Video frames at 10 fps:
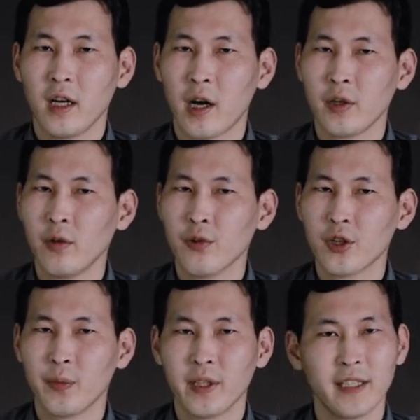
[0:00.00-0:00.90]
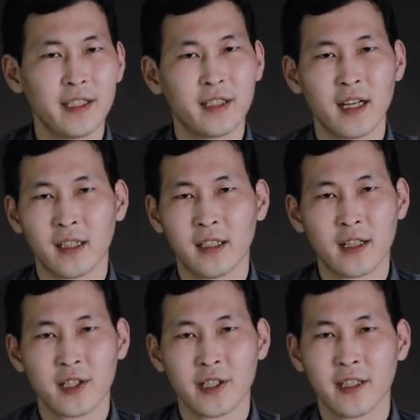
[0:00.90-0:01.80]
Они уже были не так
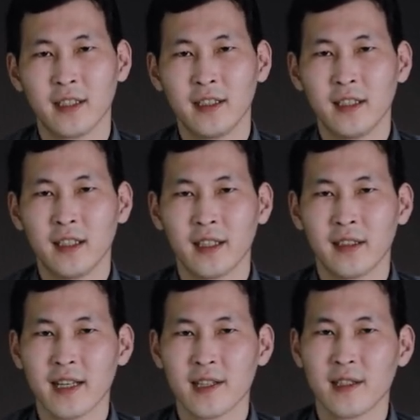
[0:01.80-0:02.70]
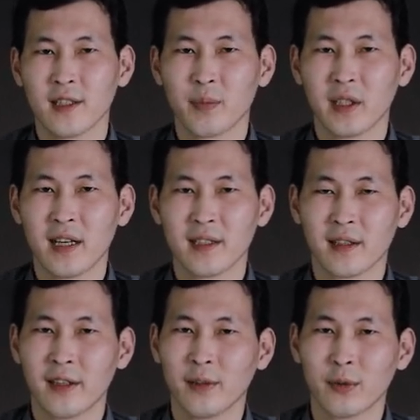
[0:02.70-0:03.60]
хороши. Одна из них спала с
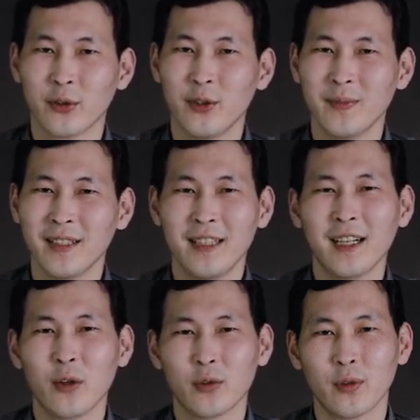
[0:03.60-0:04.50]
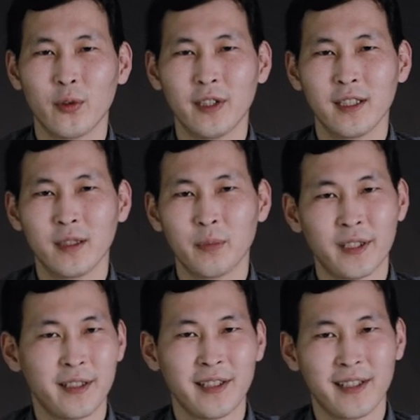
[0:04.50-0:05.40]
открытым ртом, а у другой
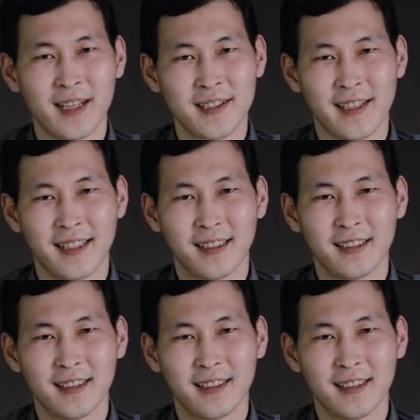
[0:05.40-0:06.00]
потекли краски.